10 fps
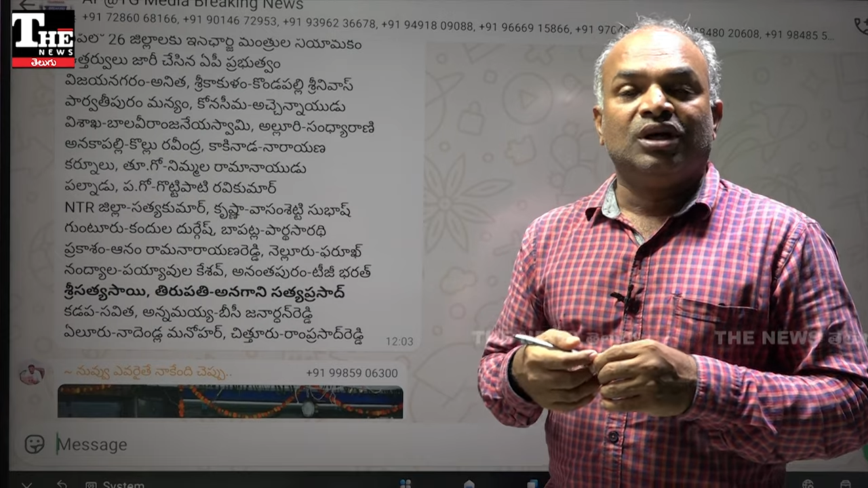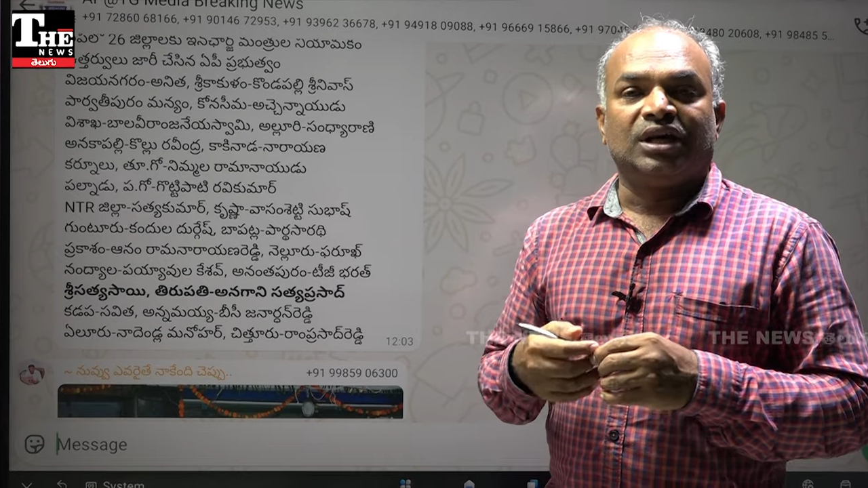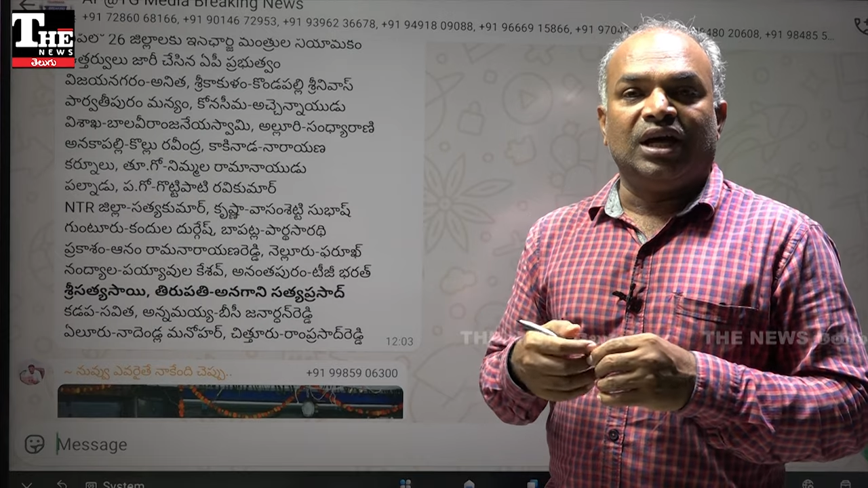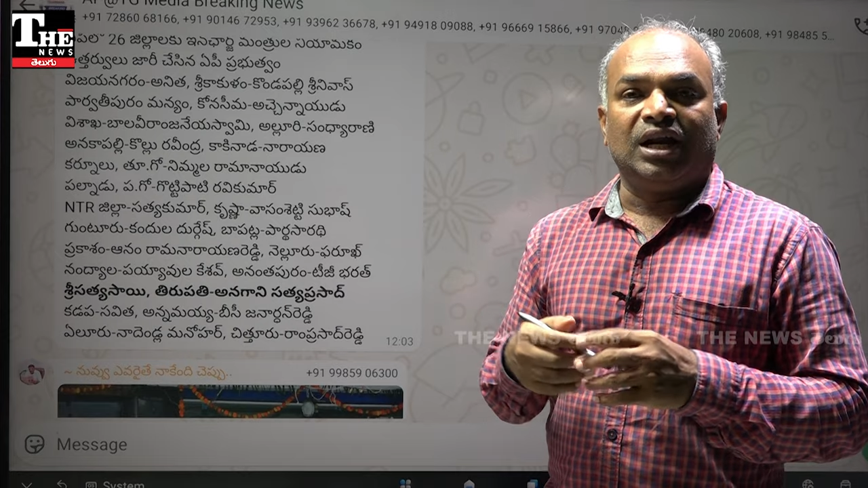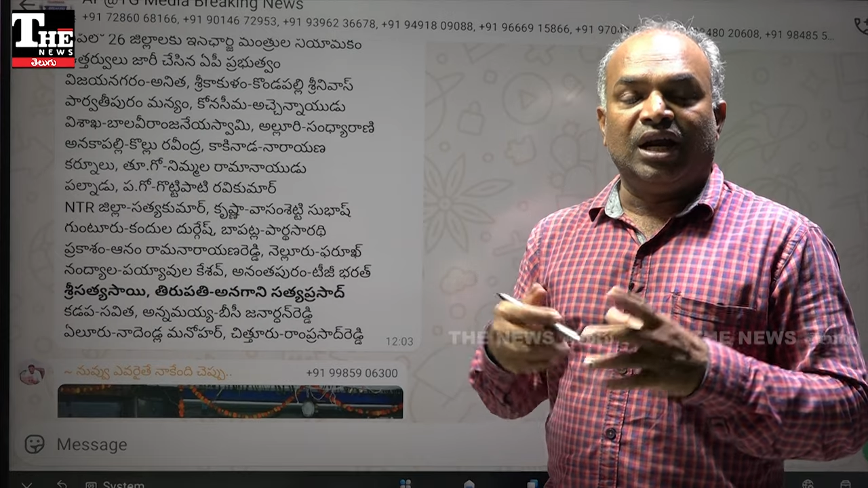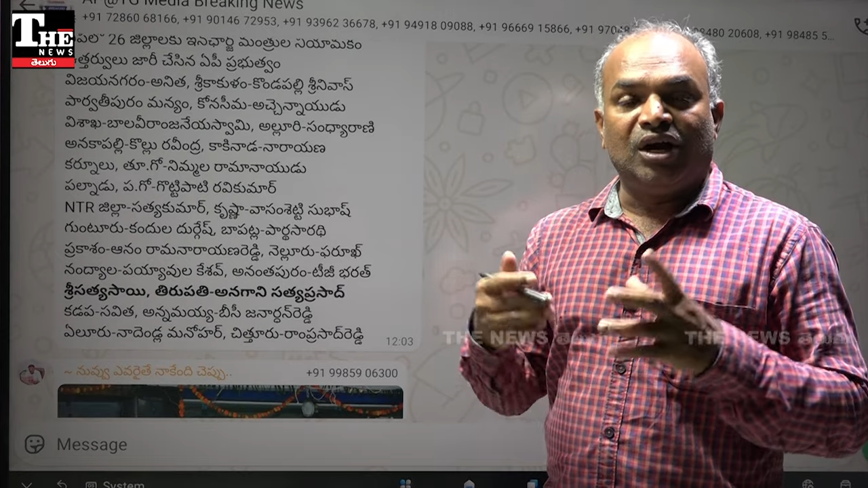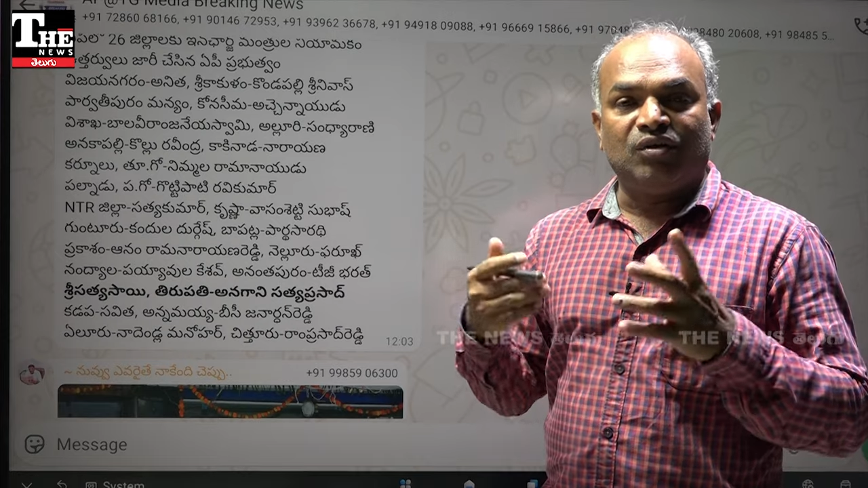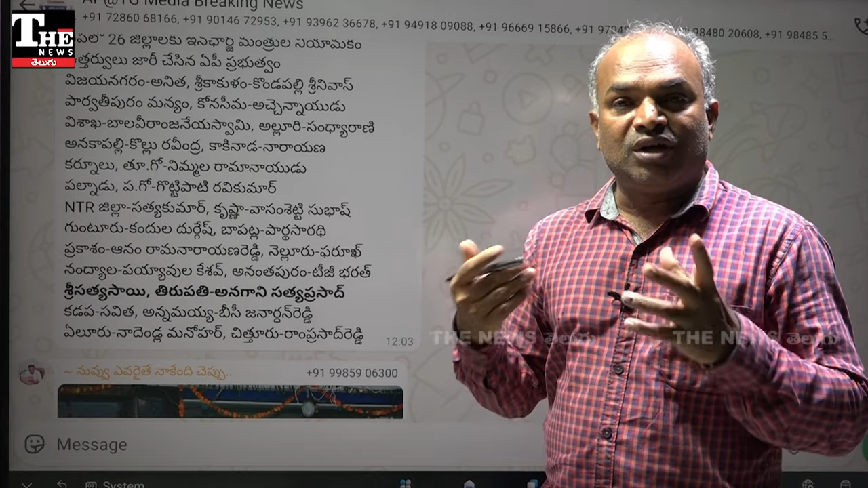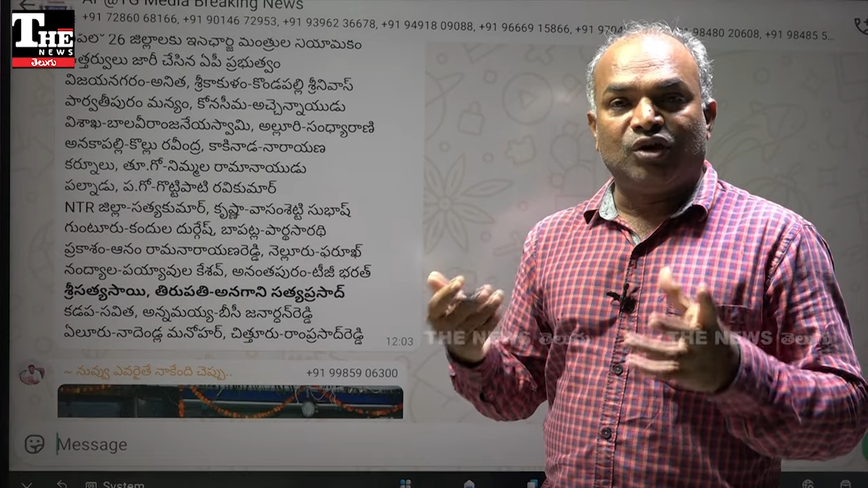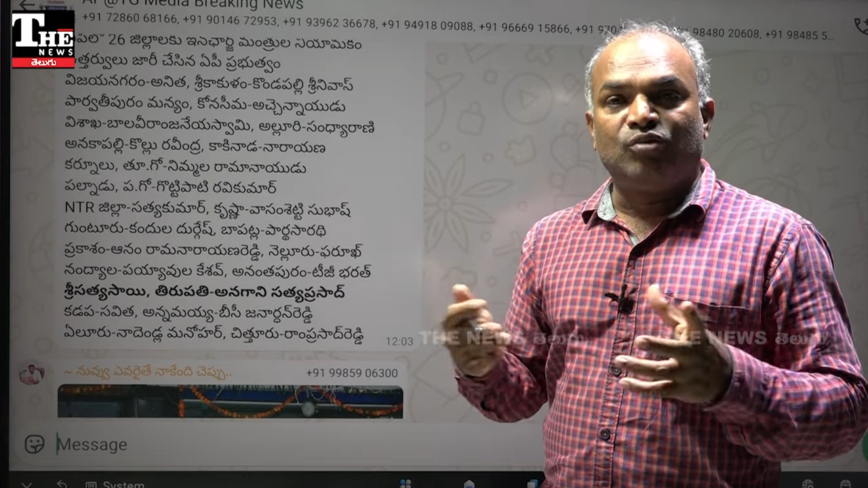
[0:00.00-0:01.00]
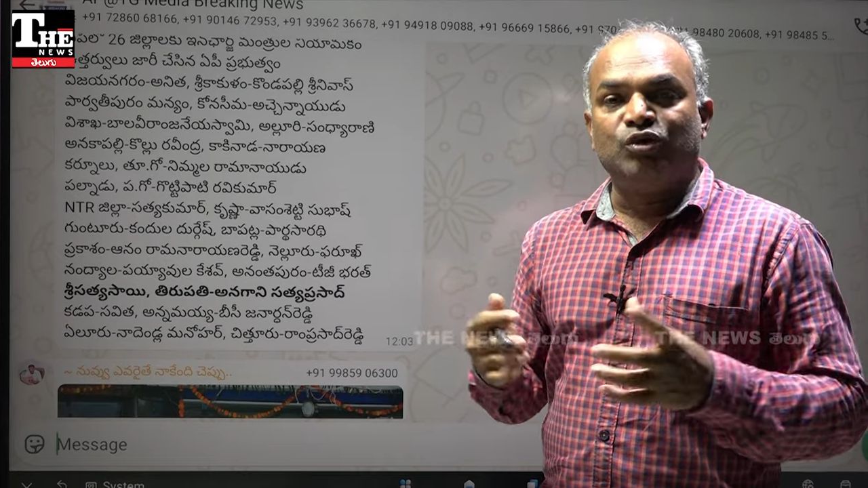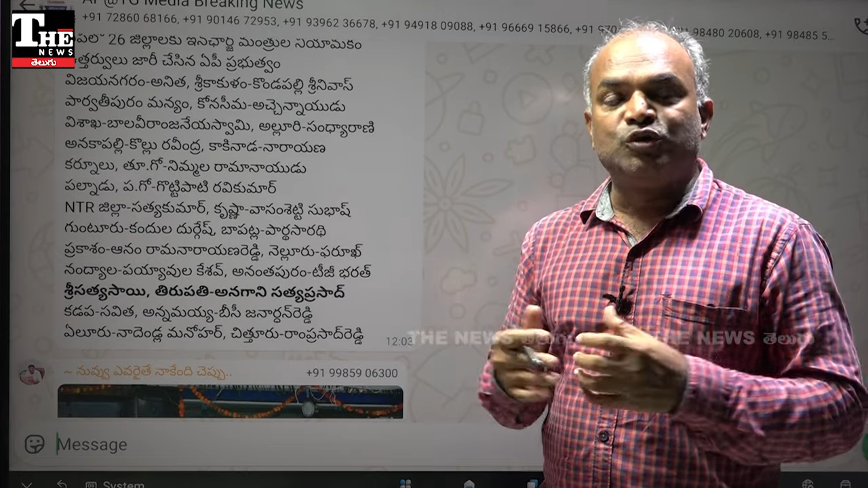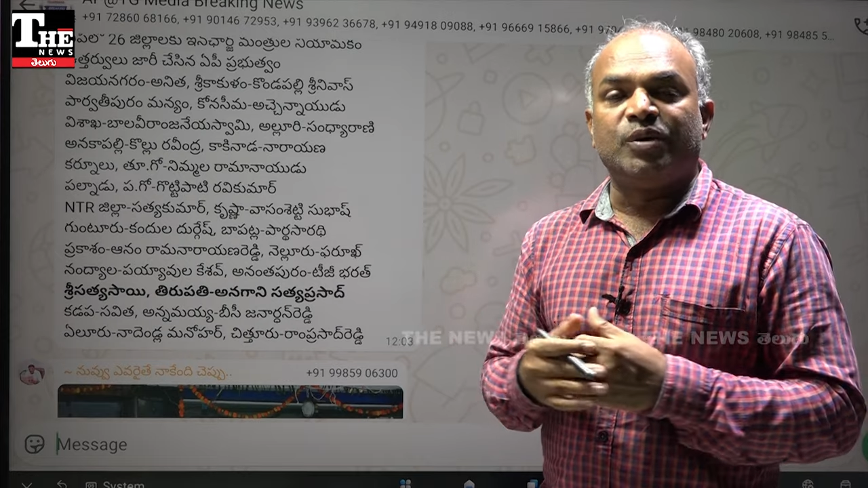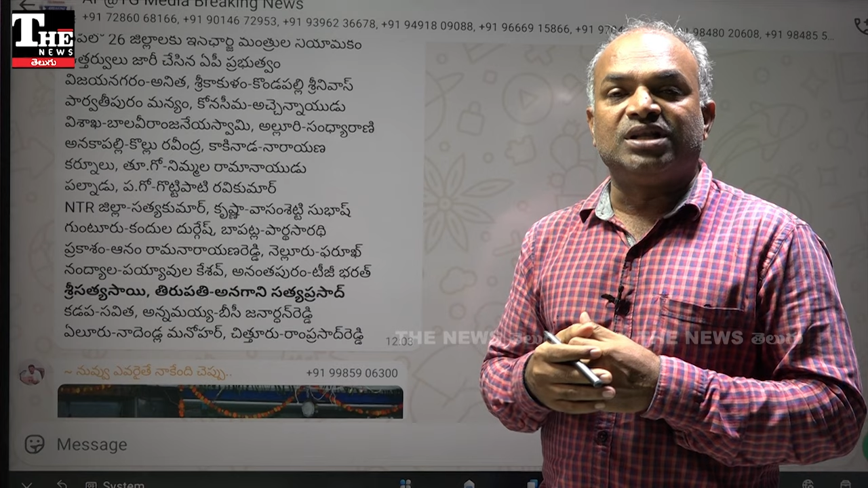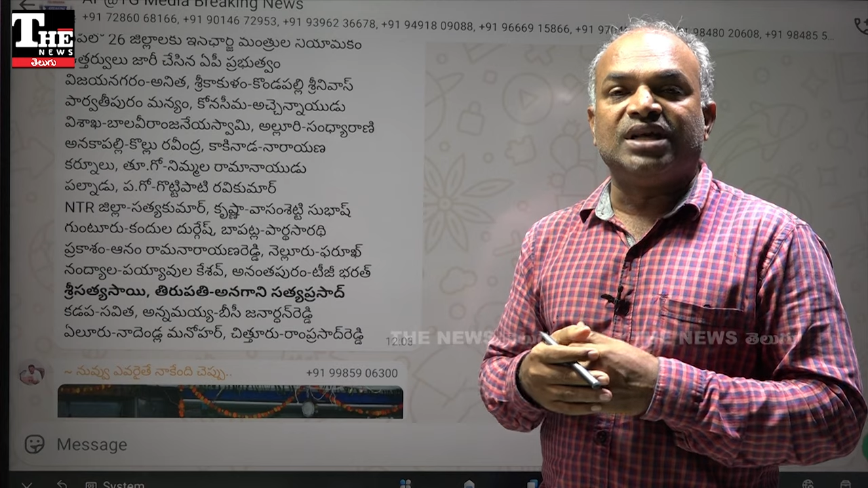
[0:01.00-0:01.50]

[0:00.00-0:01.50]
కీలకంగా ఉంటారు మున్సిపల్